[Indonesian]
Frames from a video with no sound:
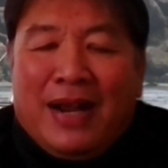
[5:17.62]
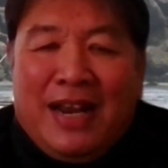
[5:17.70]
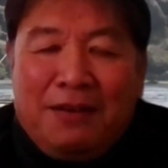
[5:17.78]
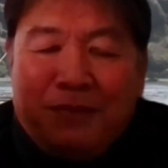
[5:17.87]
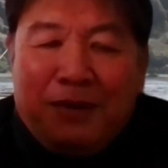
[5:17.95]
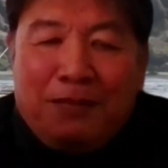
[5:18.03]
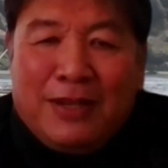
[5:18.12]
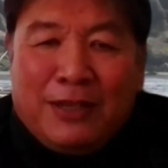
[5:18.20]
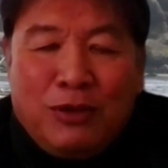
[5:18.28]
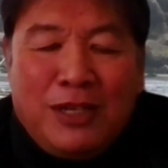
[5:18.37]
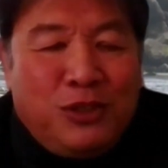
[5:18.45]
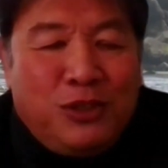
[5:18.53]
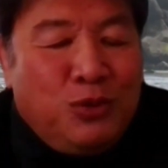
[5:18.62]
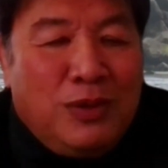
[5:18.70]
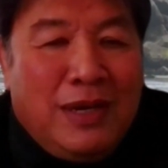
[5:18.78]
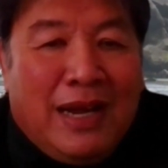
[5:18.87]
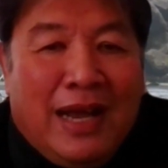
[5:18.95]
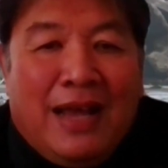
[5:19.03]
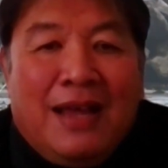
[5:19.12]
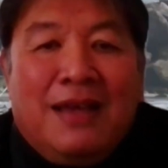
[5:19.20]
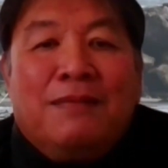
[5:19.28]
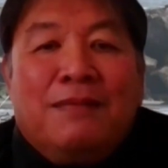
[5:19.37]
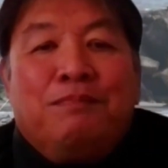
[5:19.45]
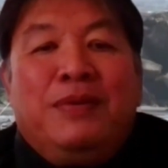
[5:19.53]
Bahkan firman Tuhan juga
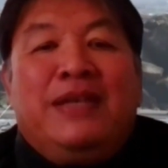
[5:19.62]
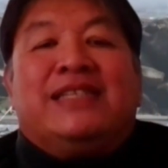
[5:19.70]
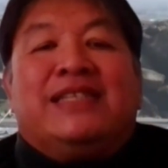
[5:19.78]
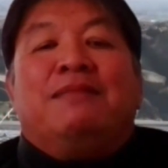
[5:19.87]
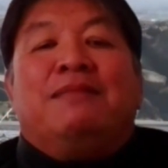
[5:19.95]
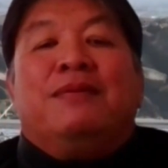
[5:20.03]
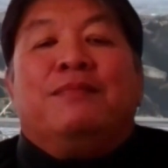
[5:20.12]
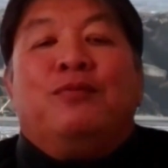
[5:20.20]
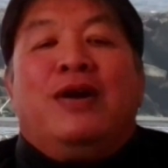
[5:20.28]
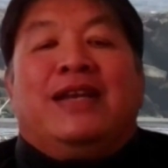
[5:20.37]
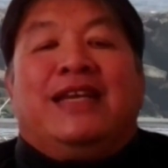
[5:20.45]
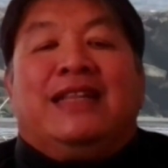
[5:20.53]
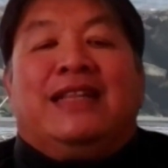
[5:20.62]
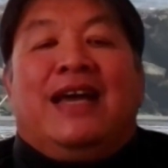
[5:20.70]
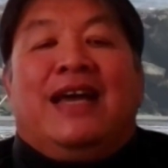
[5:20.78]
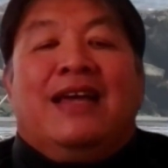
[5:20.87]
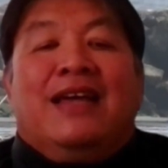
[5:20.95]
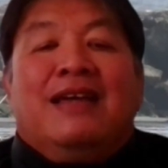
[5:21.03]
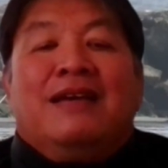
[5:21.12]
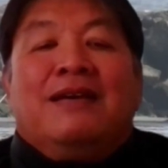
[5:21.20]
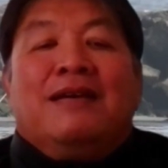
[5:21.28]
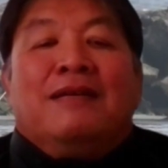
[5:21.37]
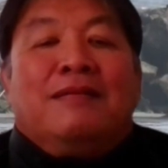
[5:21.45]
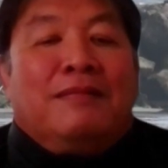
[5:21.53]
bisa membuat kita
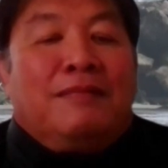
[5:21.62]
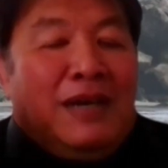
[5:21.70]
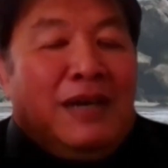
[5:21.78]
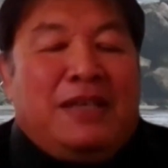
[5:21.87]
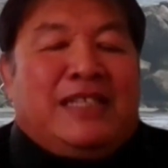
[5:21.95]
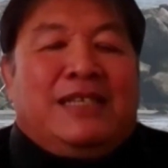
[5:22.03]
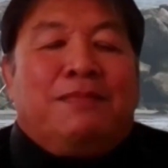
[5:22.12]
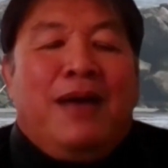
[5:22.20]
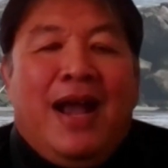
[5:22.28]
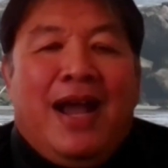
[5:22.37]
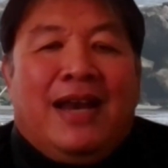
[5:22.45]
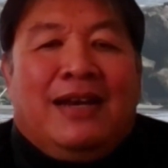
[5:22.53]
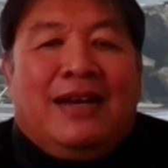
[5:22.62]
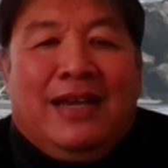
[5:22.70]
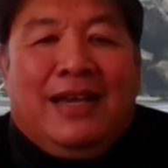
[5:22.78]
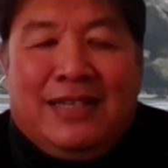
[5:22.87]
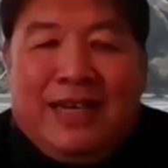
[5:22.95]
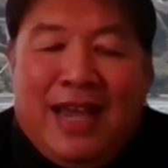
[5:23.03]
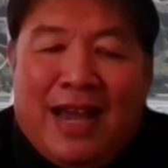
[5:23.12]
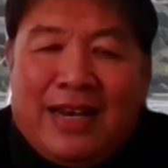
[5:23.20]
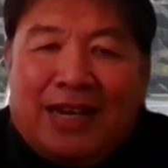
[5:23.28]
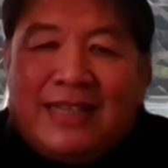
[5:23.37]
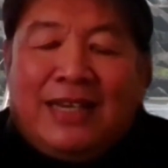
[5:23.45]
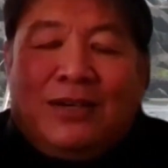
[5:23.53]
lebih semangat lagi. Jadi
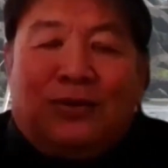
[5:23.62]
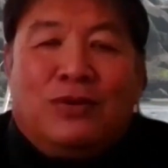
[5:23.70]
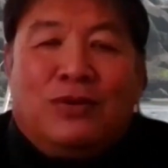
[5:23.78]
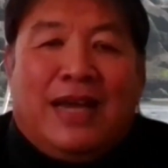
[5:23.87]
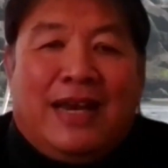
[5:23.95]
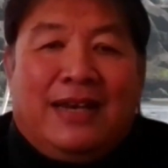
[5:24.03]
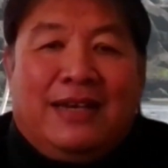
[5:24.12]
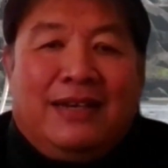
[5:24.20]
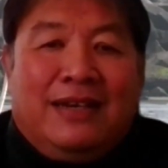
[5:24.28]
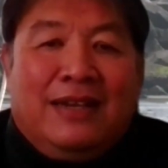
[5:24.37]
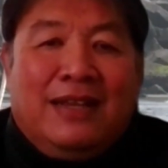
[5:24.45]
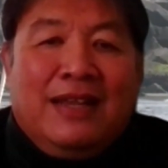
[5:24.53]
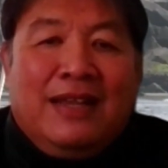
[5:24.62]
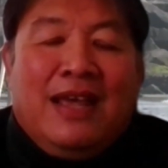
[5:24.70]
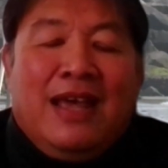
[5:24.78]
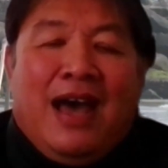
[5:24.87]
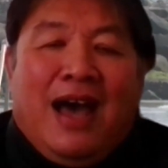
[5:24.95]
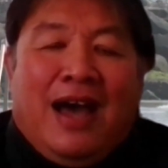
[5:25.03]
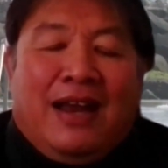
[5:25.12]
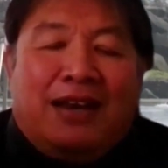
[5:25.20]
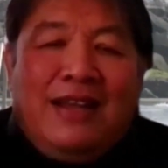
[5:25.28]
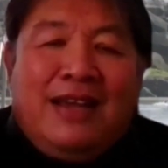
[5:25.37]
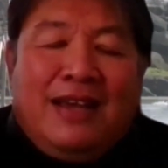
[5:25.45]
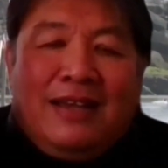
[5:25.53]
ada teguran,
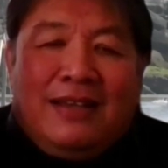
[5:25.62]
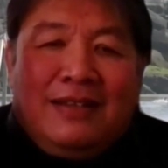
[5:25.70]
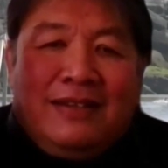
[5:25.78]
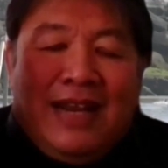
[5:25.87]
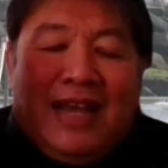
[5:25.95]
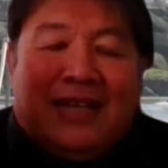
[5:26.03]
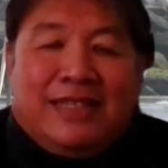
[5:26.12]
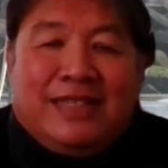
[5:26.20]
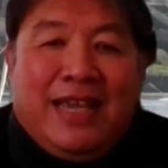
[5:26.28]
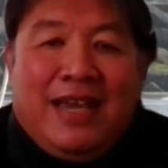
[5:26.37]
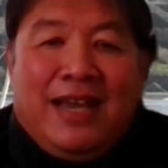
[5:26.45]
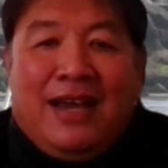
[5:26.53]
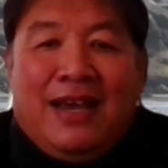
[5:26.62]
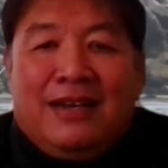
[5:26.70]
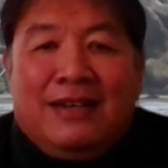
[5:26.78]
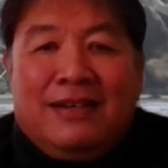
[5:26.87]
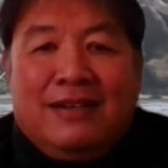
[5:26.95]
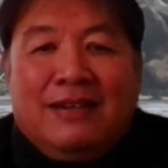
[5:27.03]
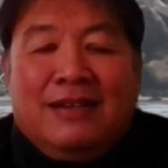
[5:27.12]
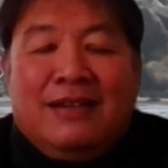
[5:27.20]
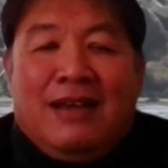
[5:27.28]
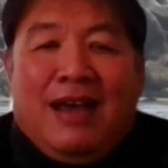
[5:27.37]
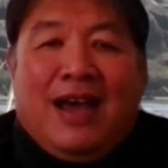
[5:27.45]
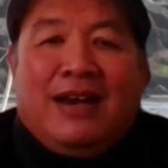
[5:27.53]
ada nasihat,
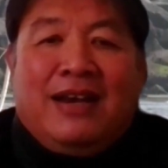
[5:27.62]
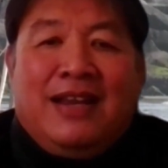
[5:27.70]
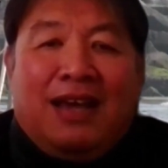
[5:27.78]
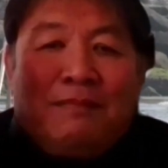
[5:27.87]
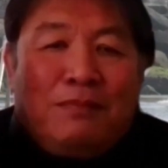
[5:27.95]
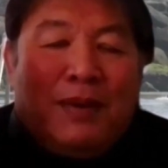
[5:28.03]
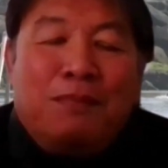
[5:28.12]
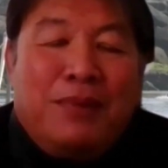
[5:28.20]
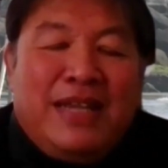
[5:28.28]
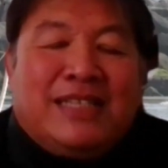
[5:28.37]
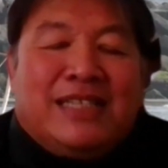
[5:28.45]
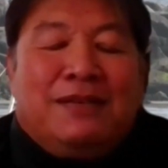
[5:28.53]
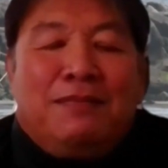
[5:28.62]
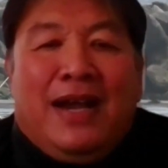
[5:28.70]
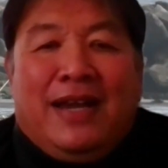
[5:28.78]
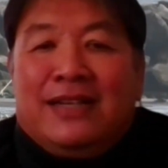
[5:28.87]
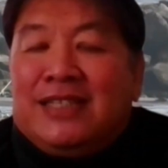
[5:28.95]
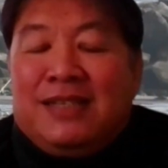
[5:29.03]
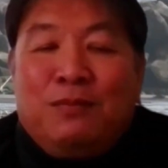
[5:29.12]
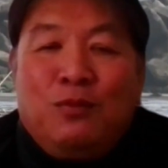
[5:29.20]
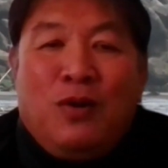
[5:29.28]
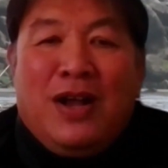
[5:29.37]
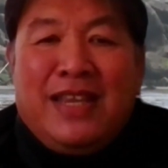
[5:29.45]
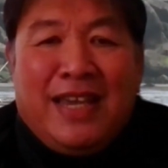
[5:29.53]
ada memberi semangat.
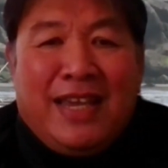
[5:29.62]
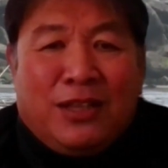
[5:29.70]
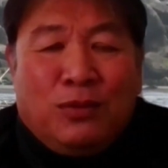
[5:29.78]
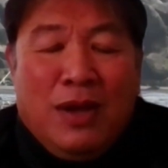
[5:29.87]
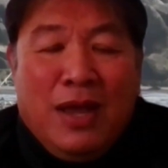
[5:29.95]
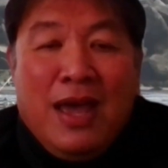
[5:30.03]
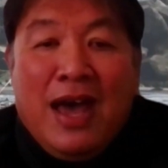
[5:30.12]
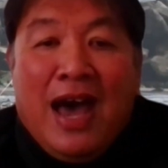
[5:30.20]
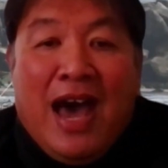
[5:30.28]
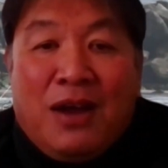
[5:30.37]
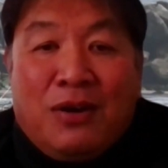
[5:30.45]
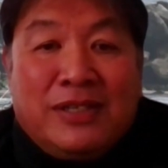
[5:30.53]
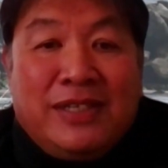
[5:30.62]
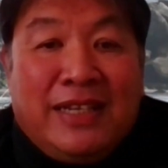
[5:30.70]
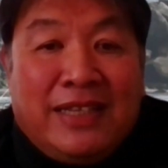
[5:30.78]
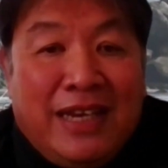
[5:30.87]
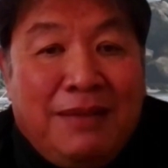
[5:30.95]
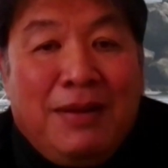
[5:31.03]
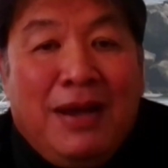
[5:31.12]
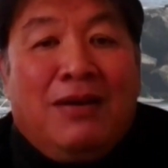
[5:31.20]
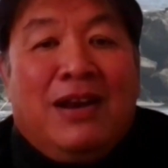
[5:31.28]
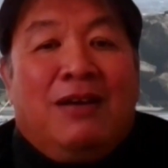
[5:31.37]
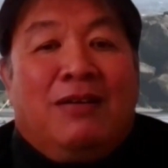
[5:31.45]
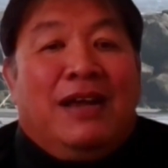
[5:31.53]
Semuanya itu harus
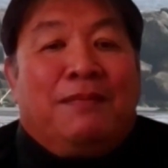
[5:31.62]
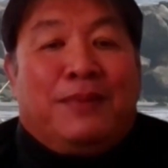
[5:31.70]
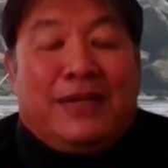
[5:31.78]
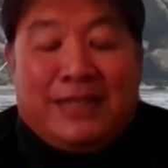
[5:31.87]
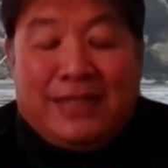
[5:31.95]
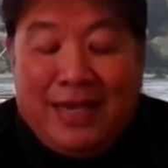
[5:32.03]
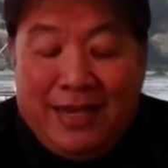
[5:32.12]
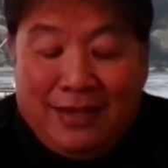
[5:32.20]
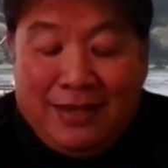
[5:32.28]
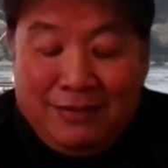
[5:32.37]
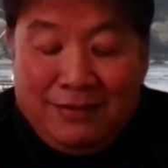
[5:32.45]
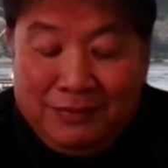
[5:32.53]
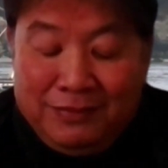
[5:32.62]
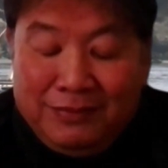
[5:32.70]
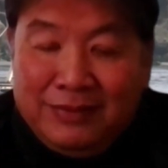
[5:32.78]
diterima oleh orang percaya.